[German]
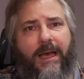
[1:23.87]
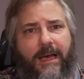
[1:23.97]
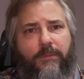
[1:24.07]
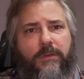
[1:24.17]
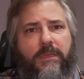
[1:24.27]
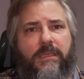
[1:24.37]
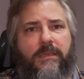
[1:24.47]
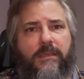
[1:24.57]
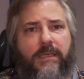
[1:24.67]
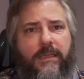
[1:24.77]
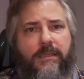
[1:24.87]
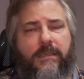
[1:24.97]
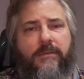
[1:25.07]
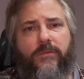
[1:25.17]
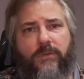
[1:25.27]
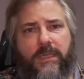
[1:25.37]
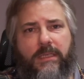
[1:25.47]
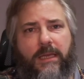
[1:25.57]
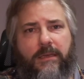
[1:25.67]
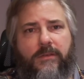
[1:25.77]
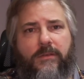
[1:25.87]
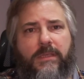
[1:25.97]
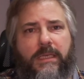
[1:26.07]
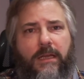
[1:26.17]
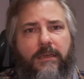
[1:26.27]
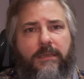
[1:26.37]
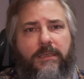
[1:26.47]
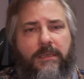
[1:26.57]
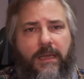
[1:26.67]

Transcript: Aber das Gesetz, so das Landessozialgericht